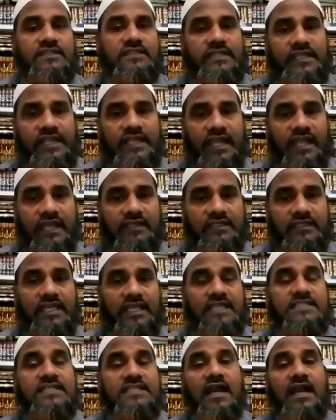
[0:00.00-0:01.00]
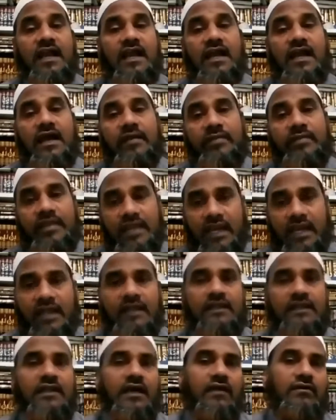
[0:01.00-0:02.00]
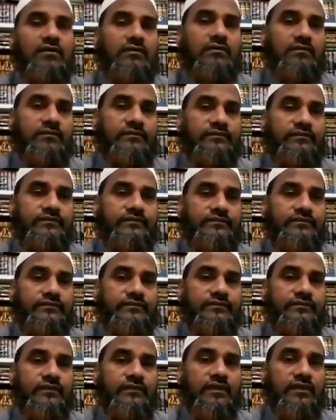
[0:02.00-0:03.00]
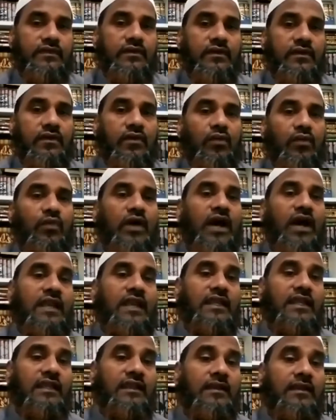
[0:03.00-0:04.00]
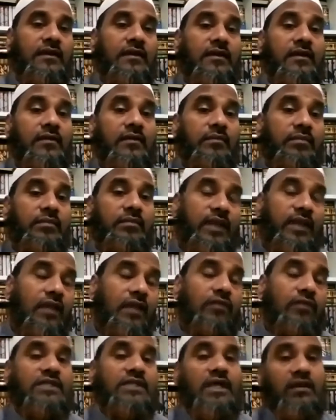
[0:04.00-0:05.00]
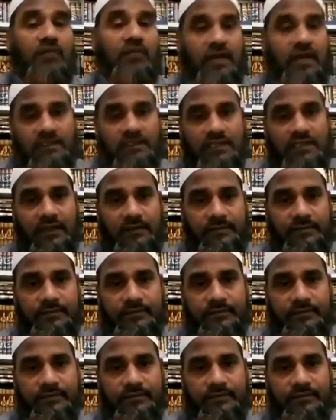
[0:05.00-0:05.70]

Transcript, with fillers: స్త్రీ అయితే సహాబియా అంటారు వారి పేరు తర్వాత